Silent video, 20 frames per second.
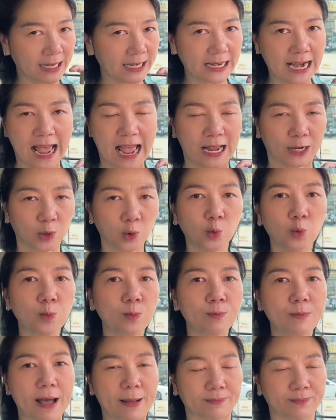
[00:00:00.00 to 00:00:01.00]
หนานุ่ม
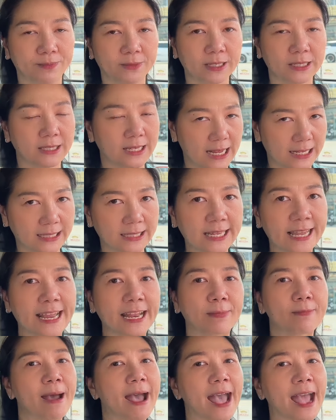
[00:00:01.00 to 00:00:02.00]
แบบชัดเจน
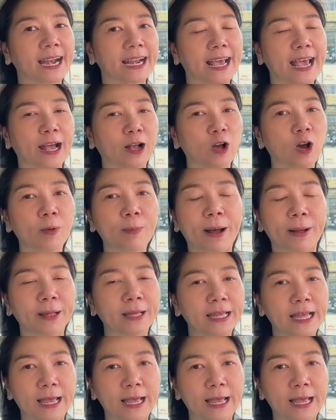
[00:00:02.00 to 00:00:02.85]
มากนะคะ ก็แบบ